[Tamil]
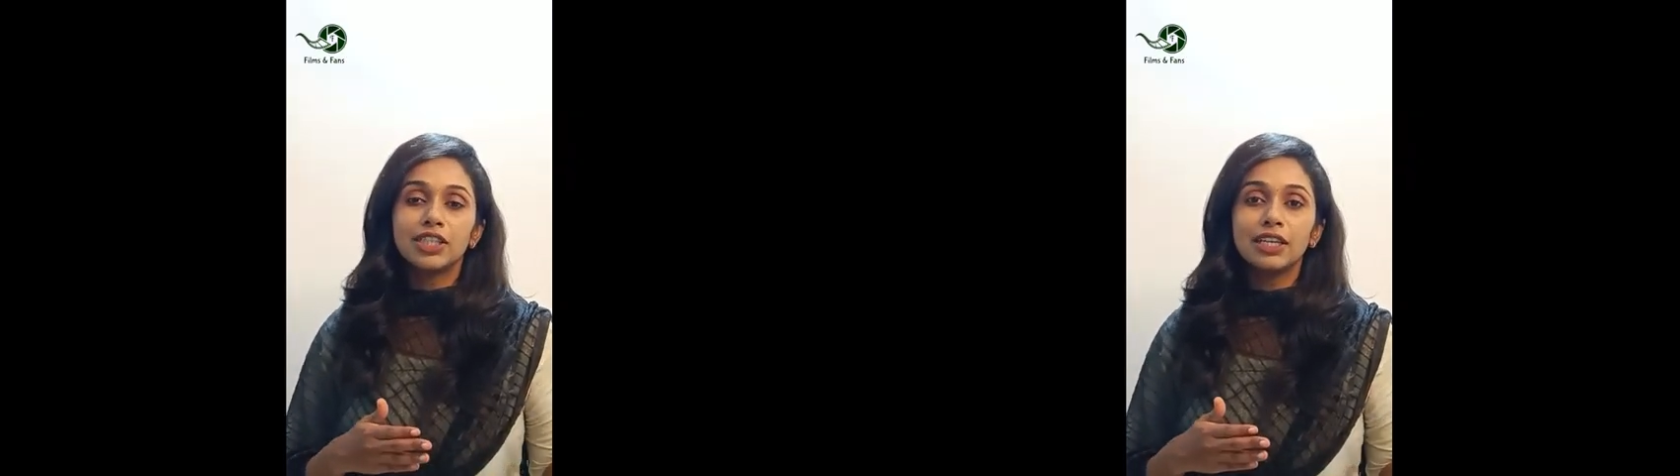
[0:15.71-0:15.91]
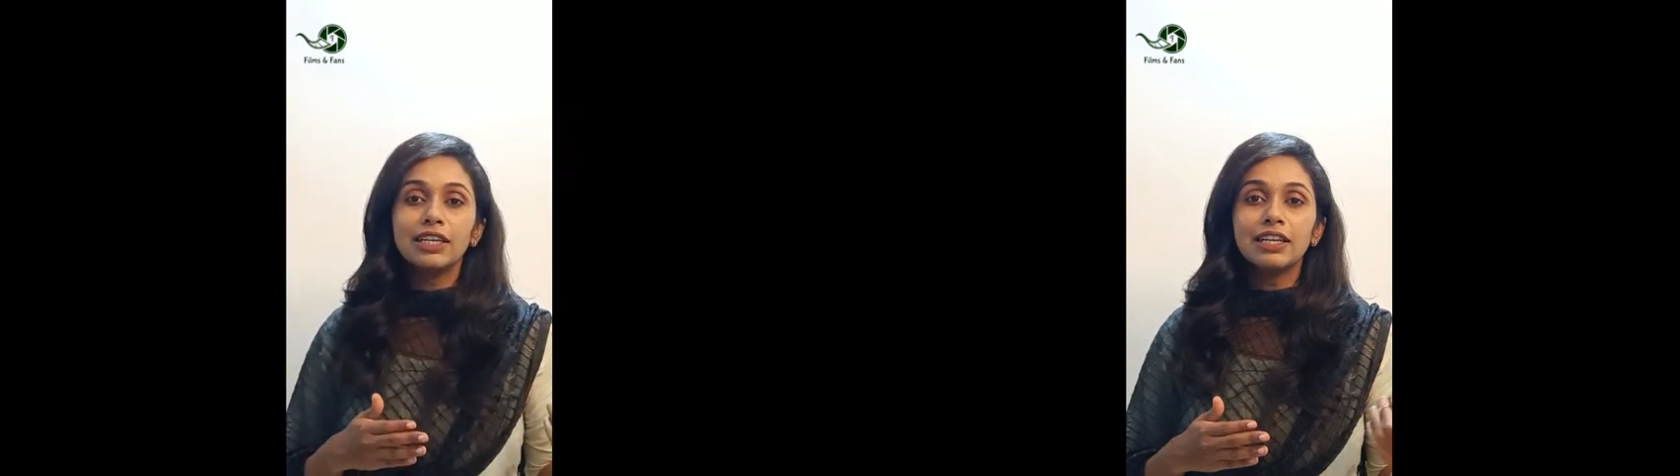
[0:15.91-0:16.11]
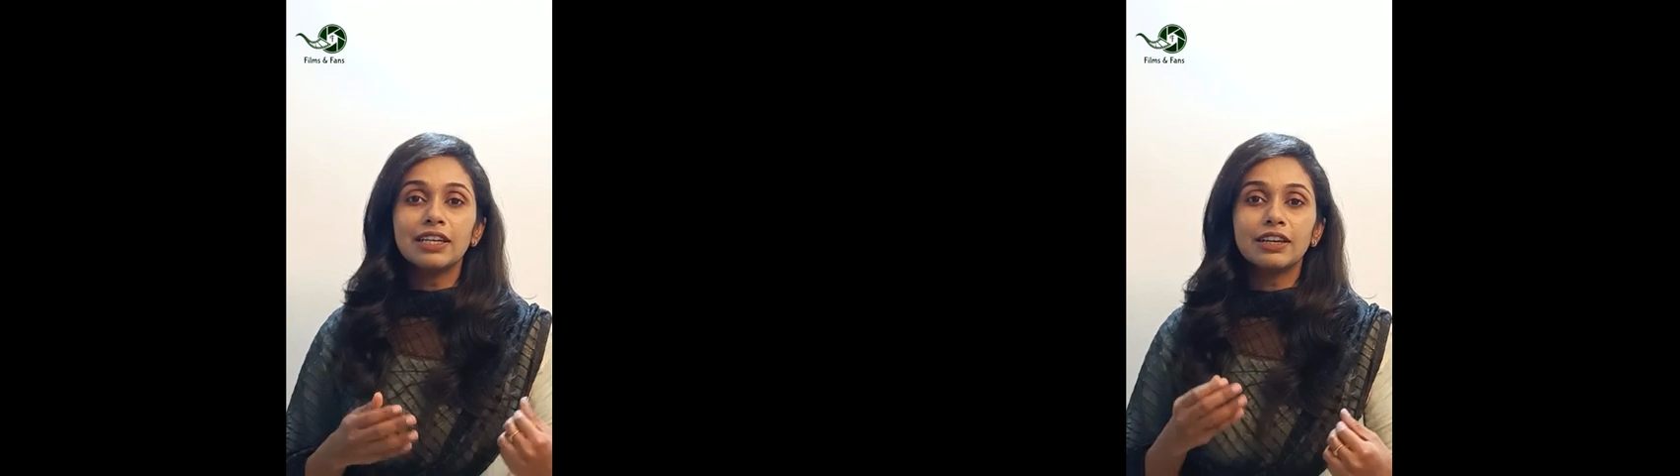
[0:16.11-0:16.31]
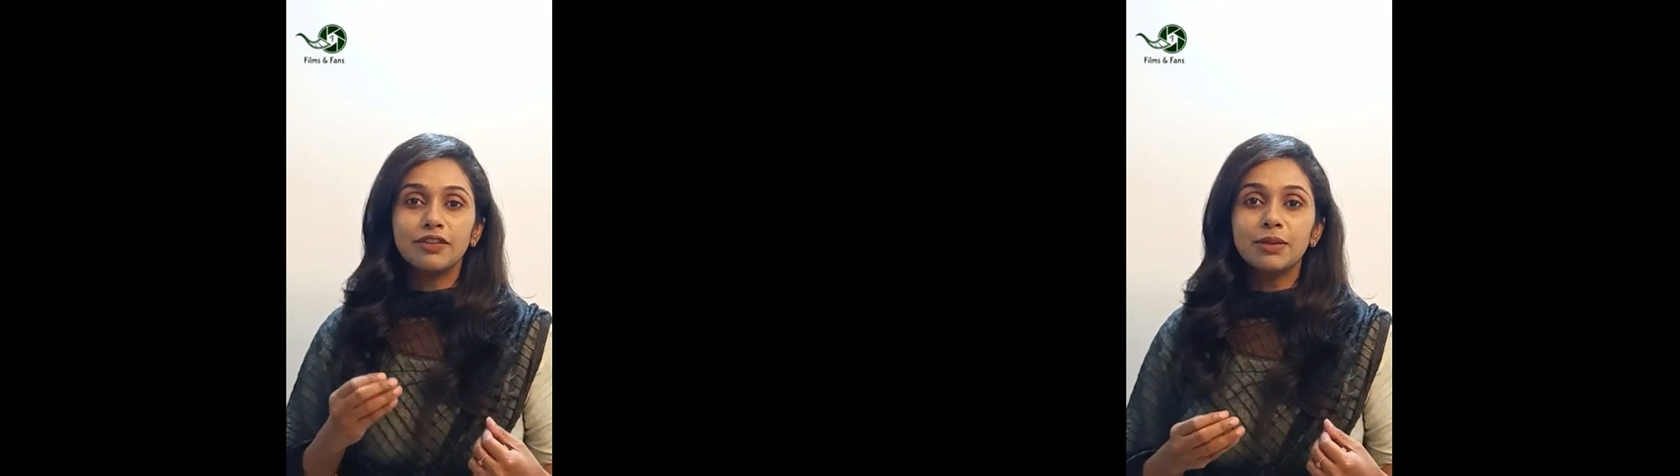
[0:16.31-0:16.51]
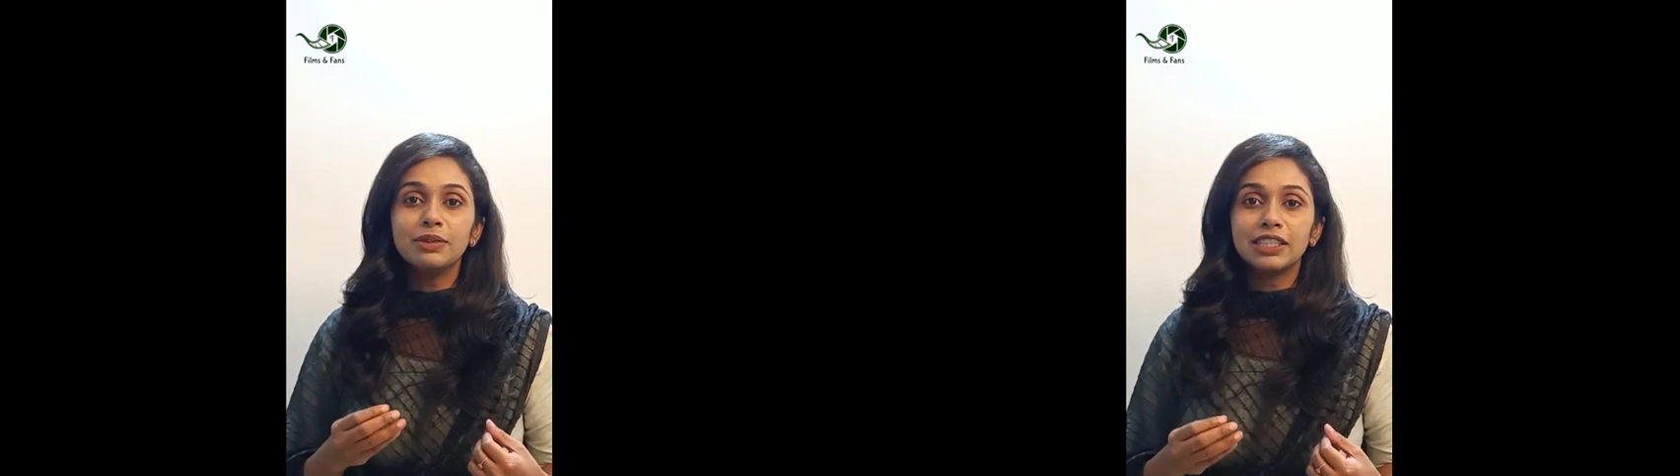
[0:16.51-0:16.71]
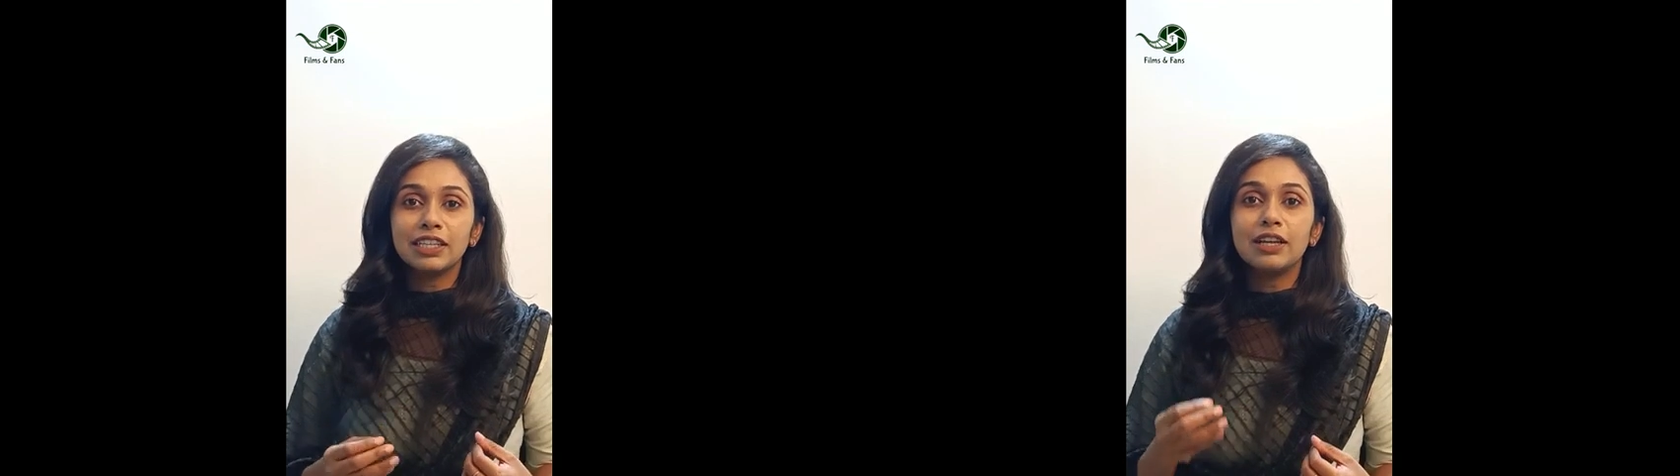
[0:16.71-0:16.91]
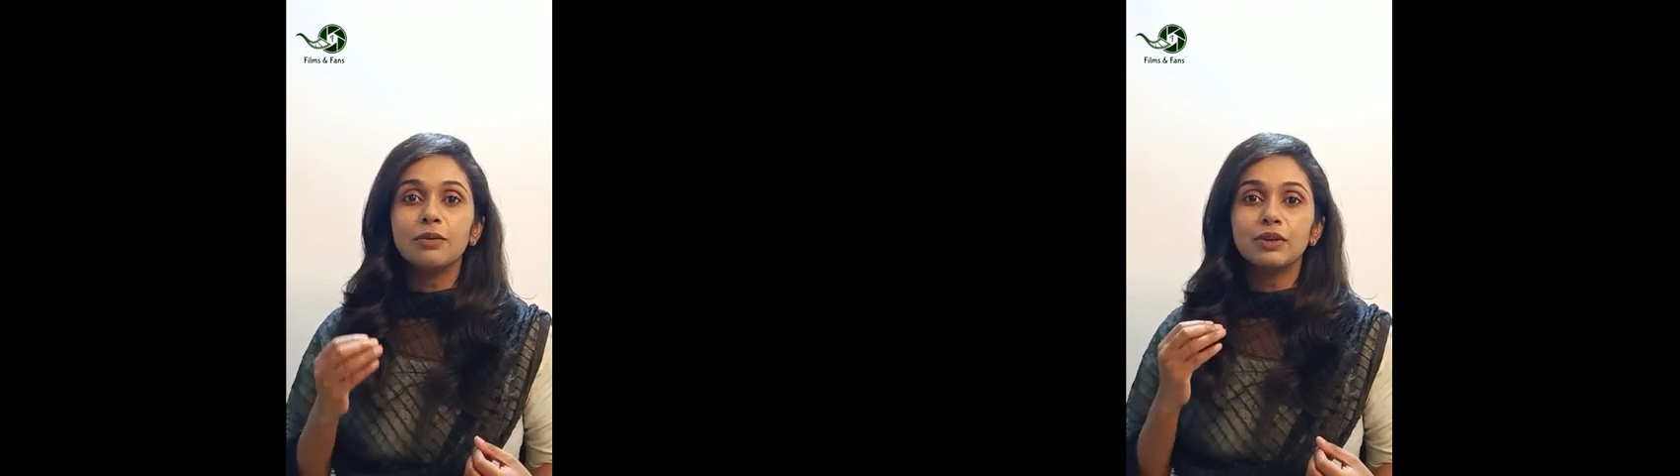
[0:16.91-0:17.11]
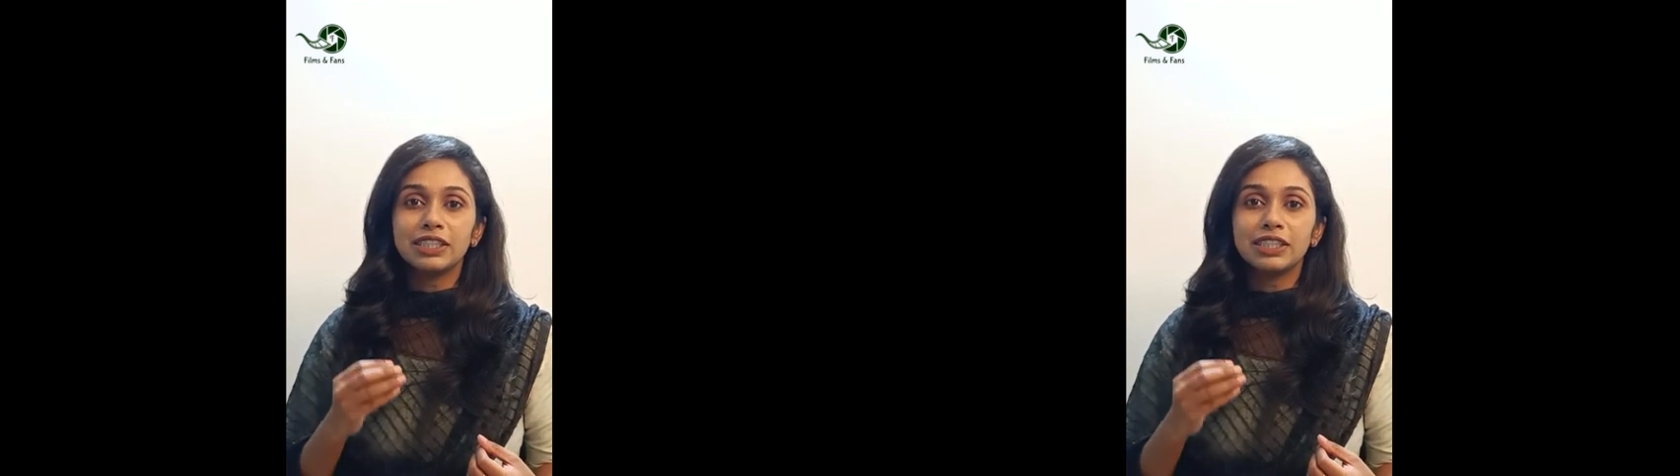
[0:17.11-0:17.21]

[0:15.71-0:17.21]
சென்னையில இருக்க பிலிம் சிட்டில